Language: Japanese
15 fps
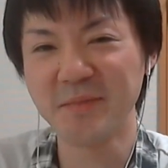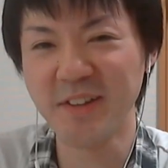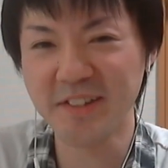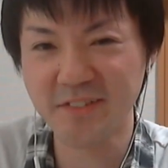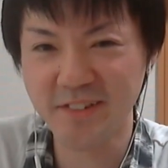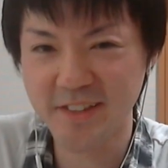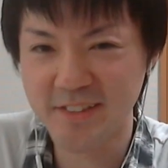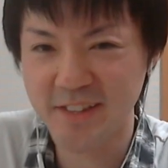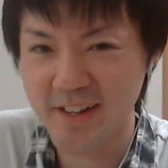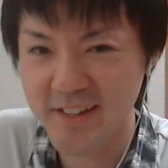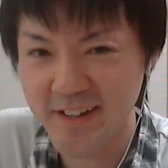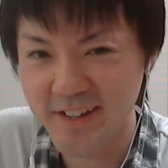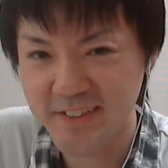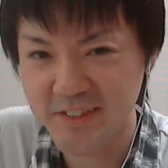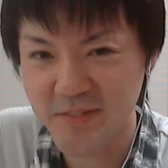皆様ね、
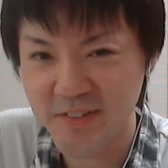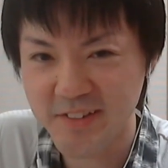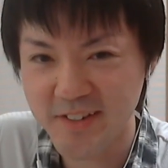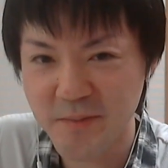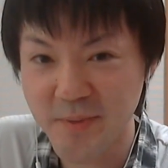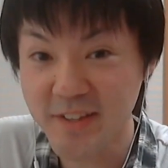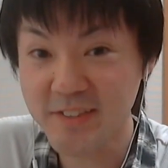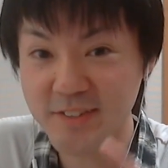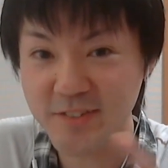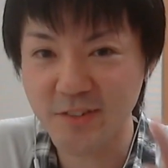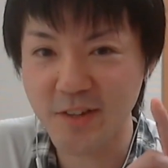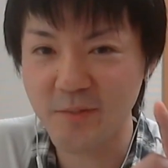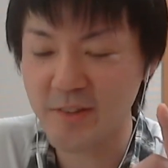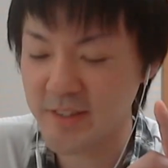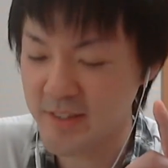何狙ってますかねバッツ
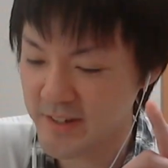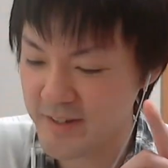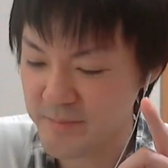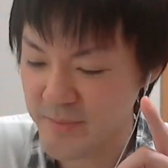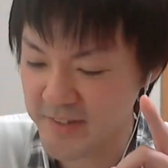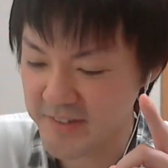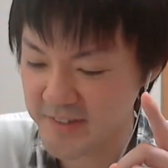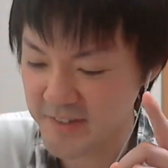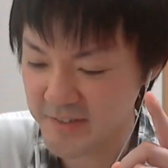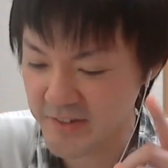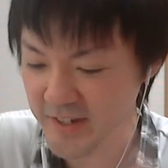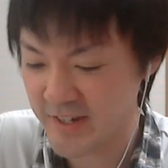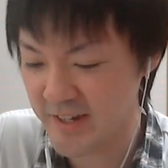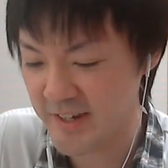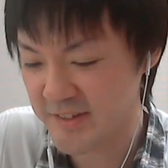とかもね、なんかバステート
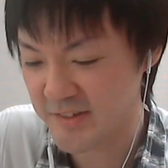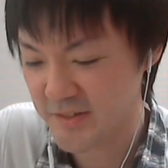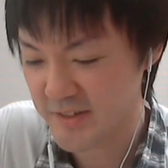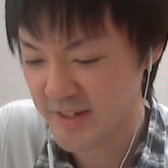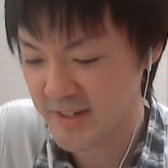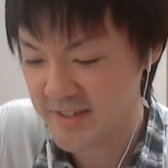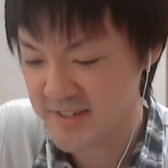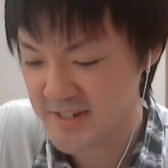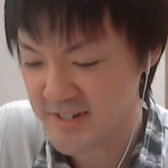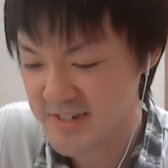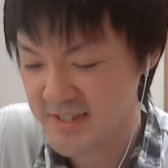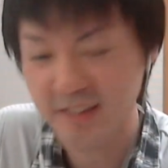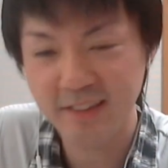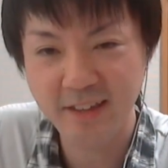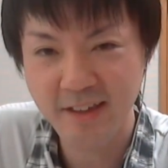に入りそうな感じがし
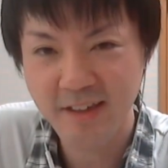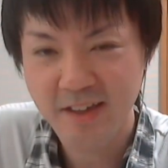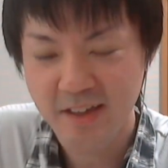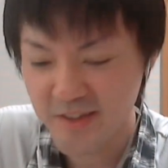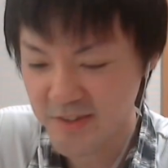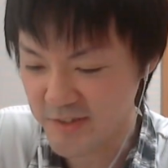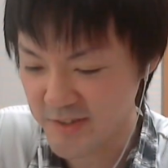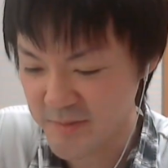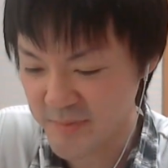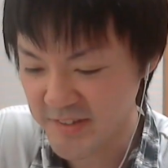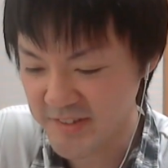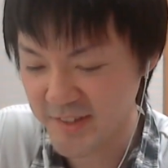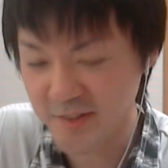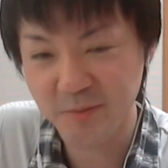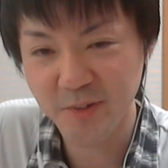たんで、ちょっとね、
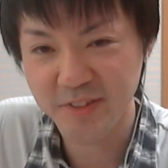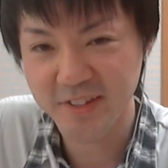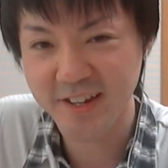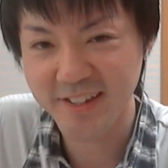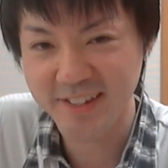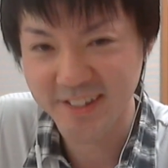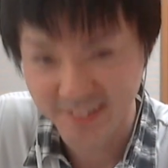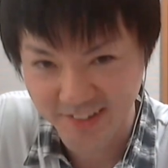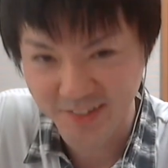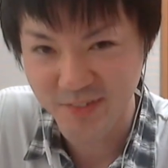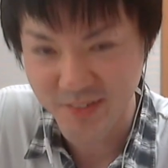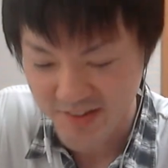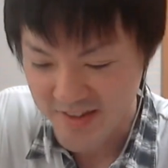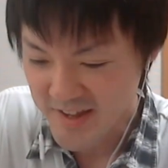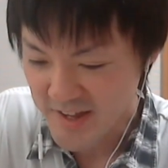バステート持ってないですけど
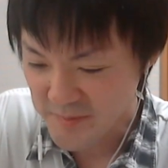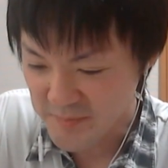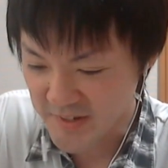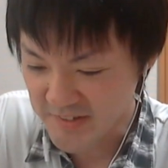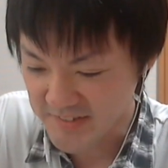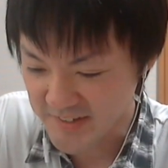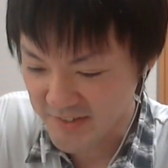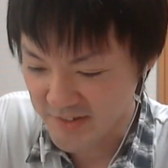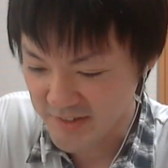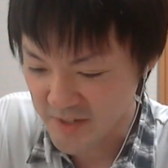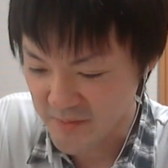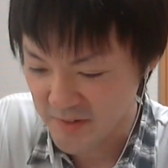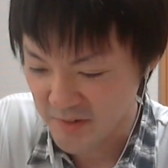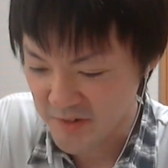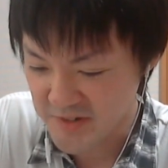も、バステートの
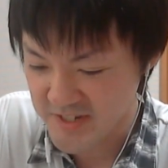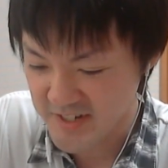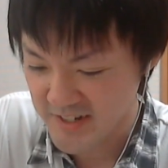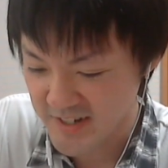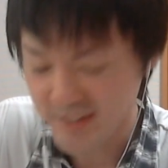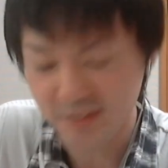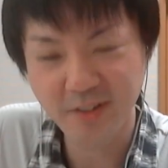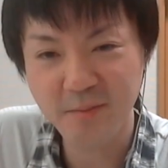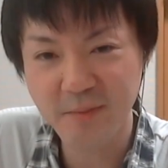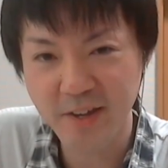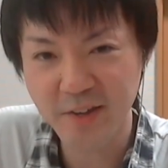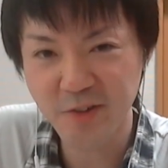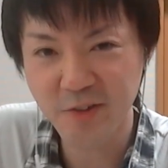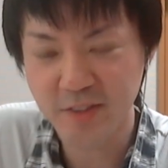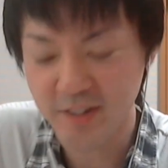ために欲しいなとか、まあ
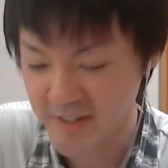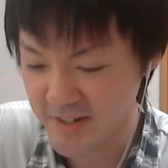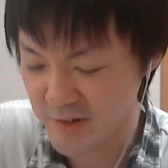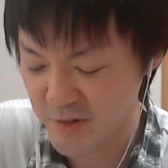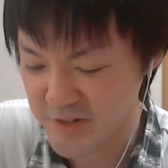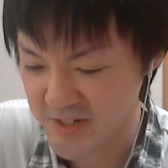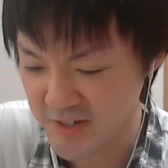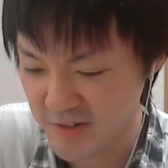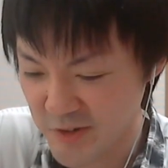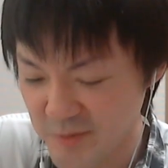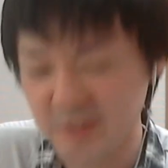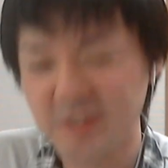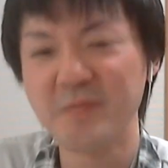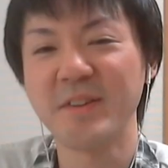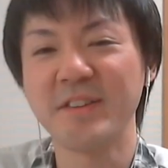いろんなキャラ欲しいと
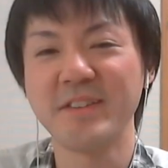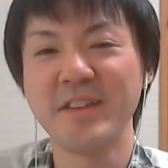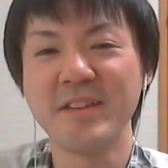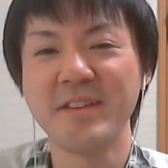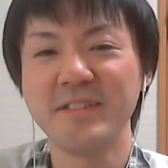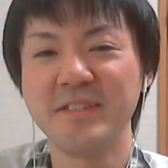思ってますね。